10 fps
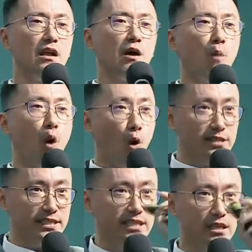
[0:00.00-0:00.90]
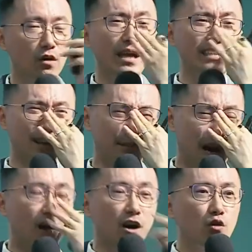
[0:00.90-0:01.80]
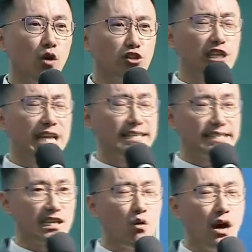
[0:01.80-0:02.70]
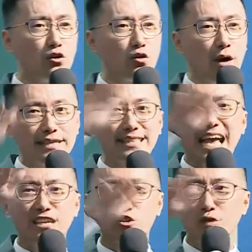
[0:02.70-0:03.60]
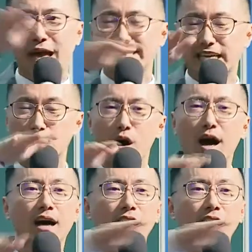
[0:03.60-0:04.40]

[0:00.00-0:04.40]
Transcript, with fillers: 模式。为什么？过去来讲的话，如果以代数来讲的话，